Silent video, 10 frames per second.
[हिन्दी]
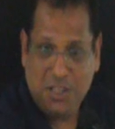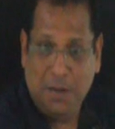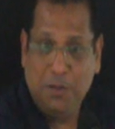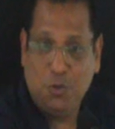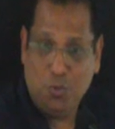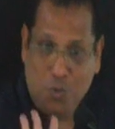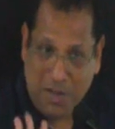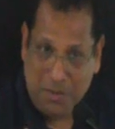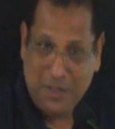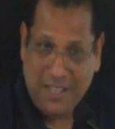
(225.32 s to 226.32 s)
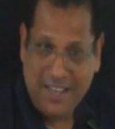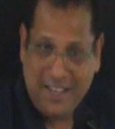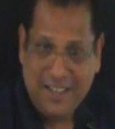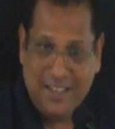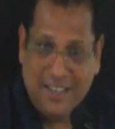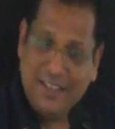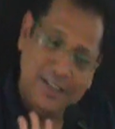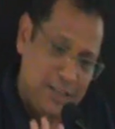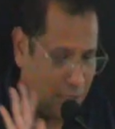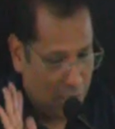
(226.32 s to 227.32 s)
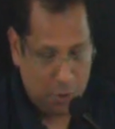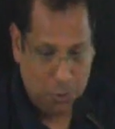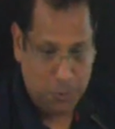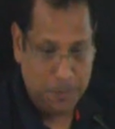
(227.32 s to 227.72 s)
अभी तुमको मैंने बताया लिखो